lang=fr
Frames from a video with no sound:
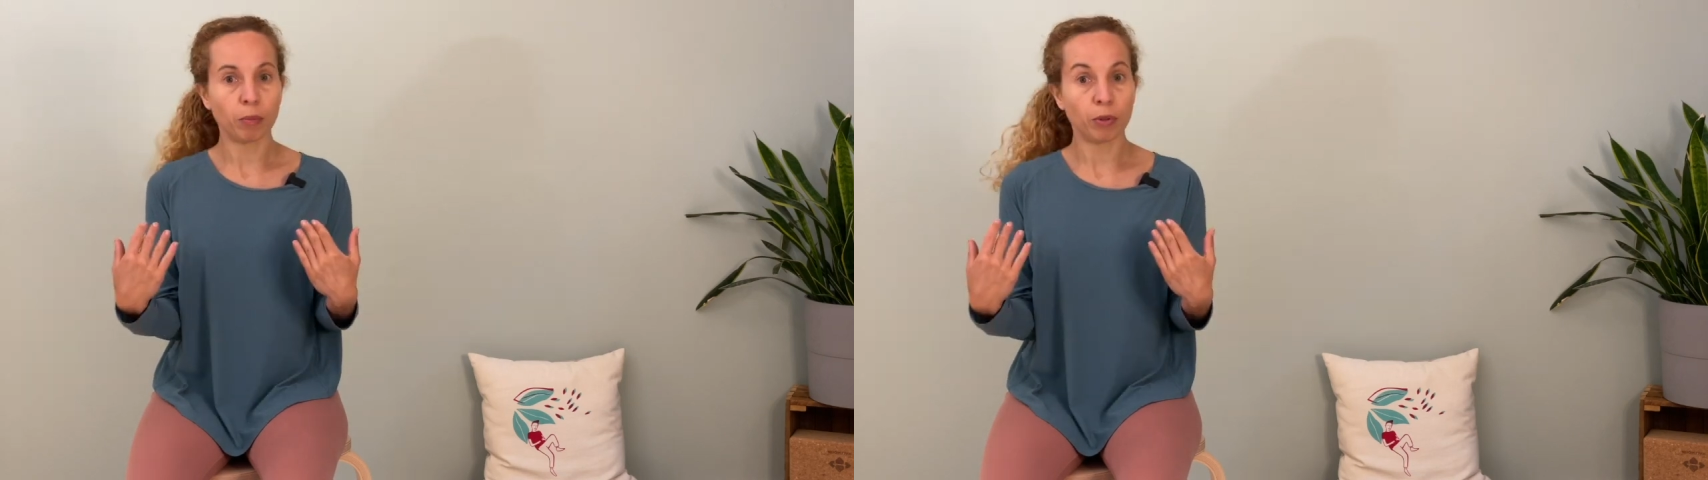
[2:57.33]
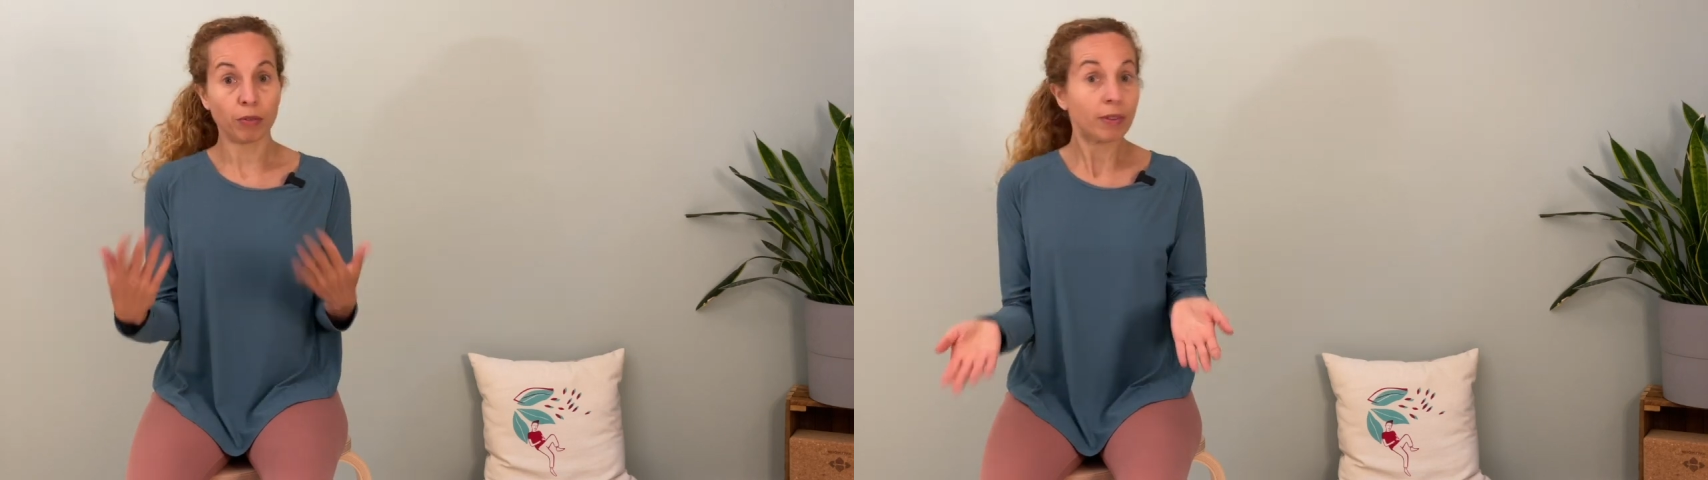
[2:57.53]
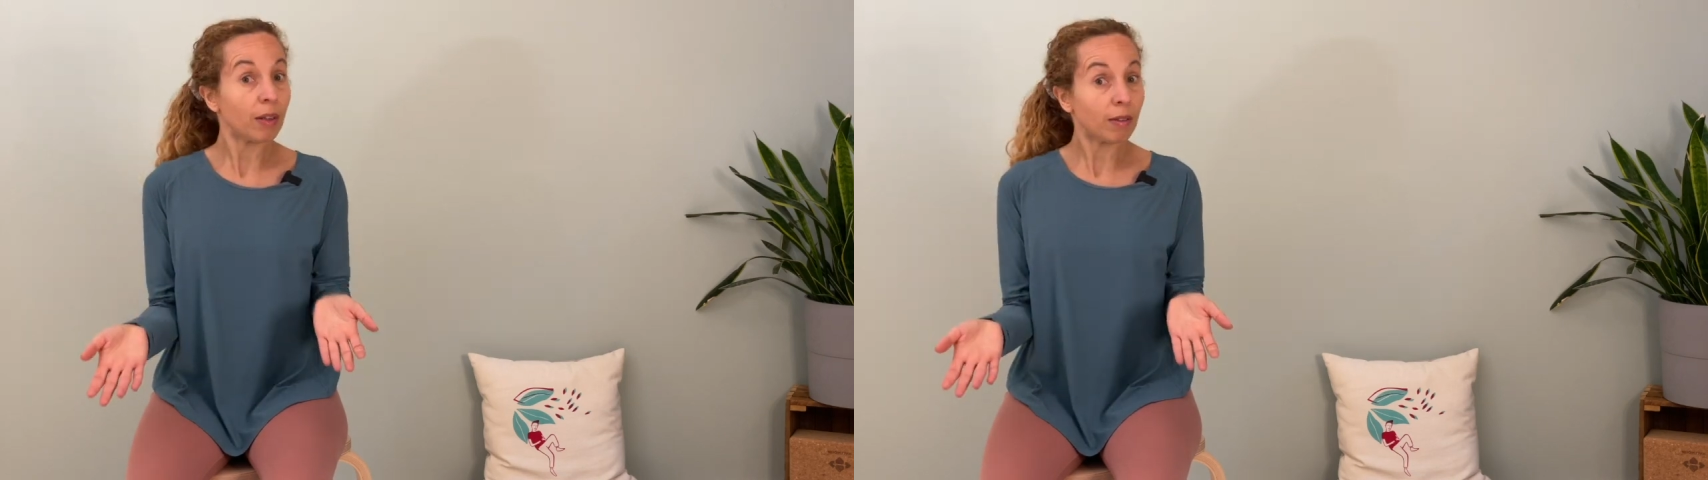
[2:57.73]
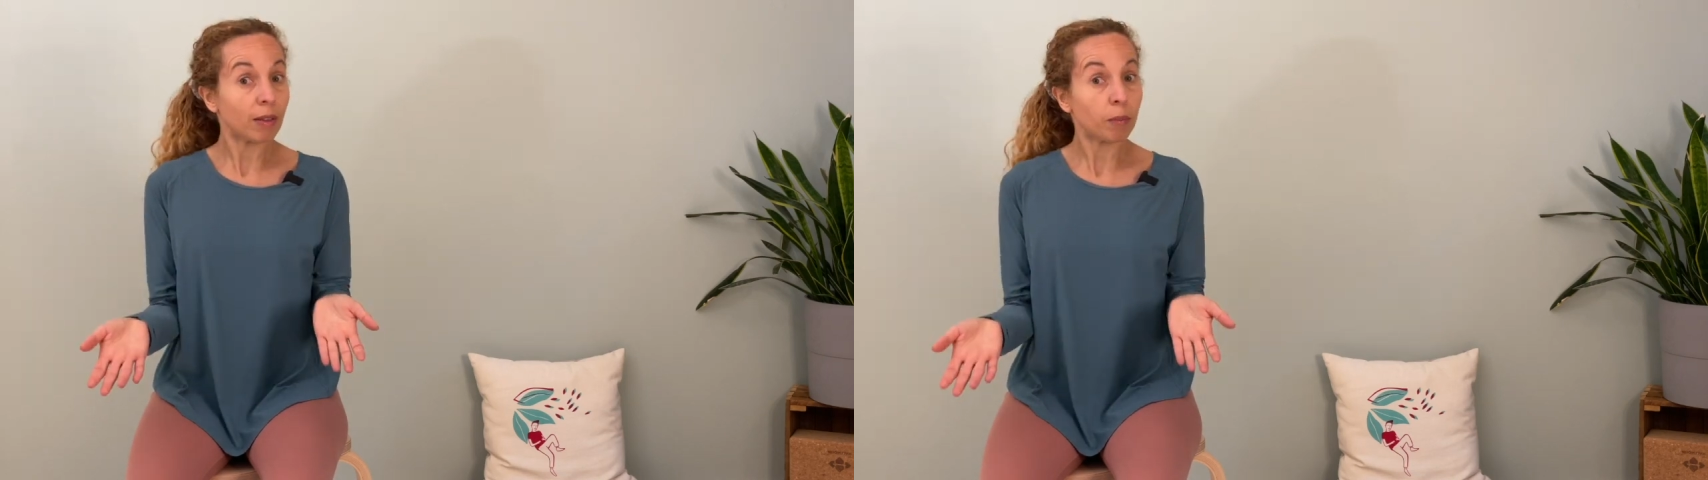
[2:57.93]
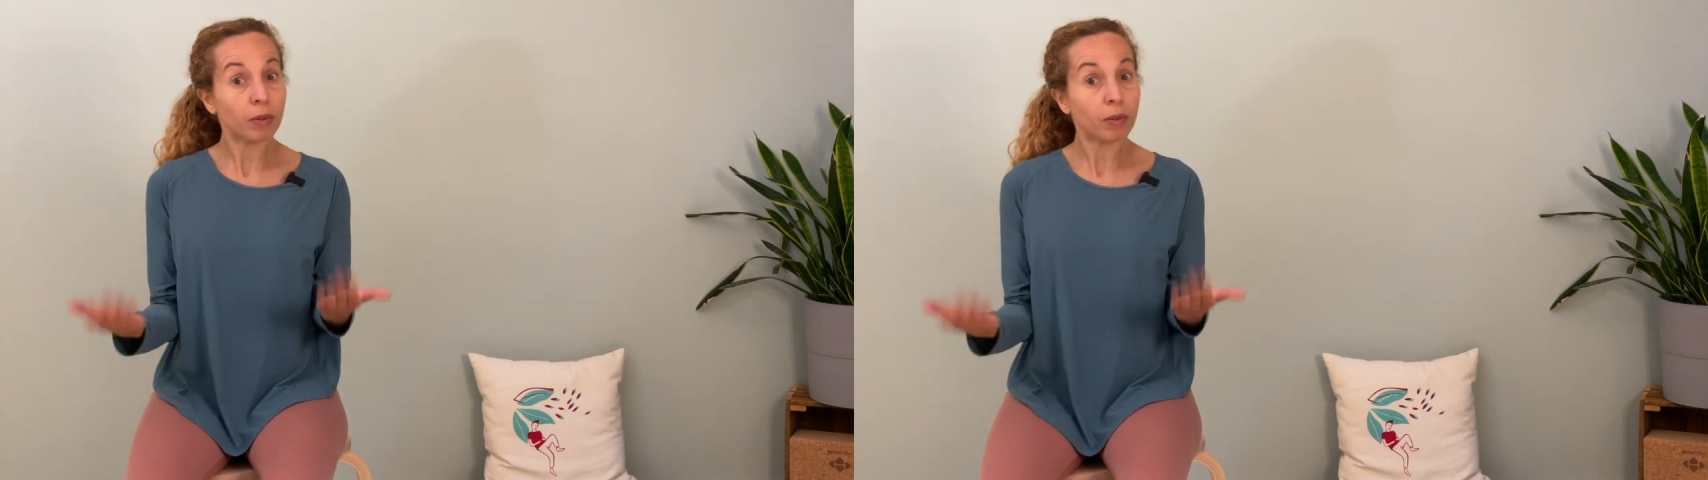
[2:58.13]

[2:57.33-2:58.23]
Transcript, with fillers: plus difficile cette